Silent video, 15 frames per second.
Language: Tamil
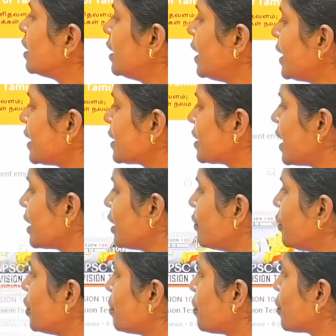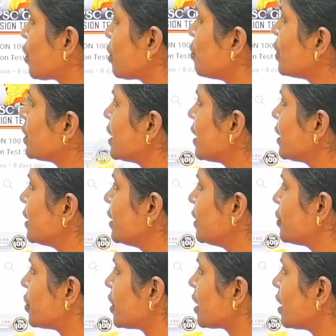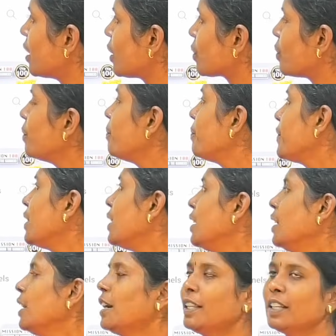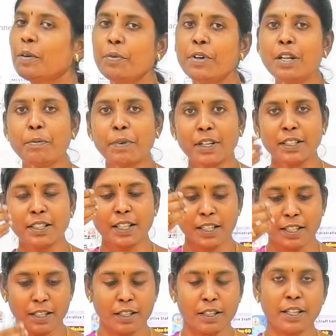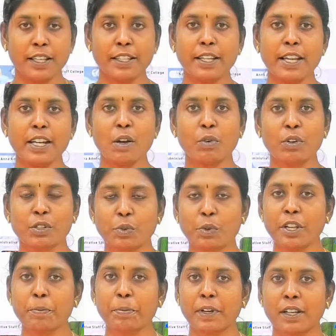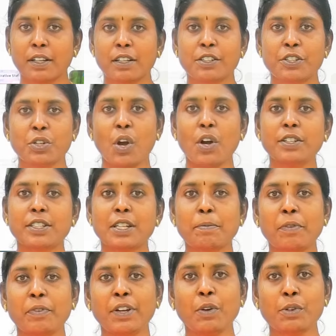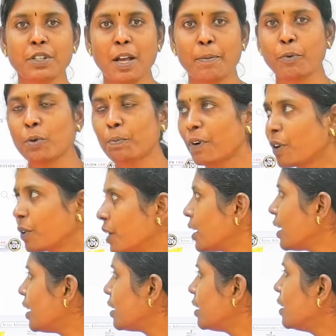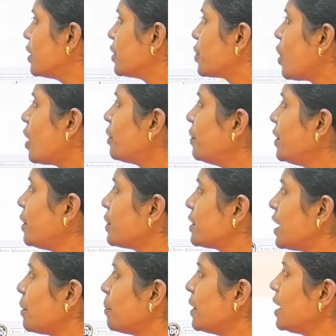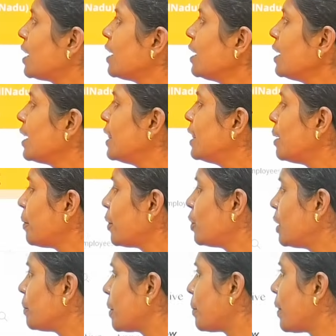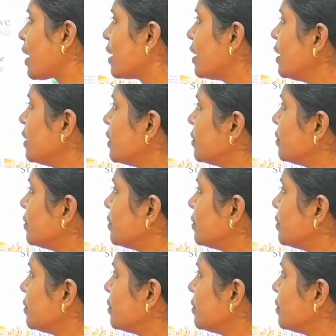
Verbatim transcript: லேட்டஸ்ட்டாக எந்த வீடியோ போட்டிருக்கோமோ அதுலேருந்து ஜென்ரலாக இருக்கும் அதுக்கப்புறம் நம்ம அந்த இதுலேயே நான் உங்களுக்கு சொல்லியிருப்பேன் ஷார்ட்ஸ் நம்ம வீடியோஸில் அப்லோட் பண்ணுறோம் இல்லைங்களா ஷார்ட் வீடியோஸ் எல்லாமே நீங்கள் இந்த மெனுவில் போய் பார்க்கலாம்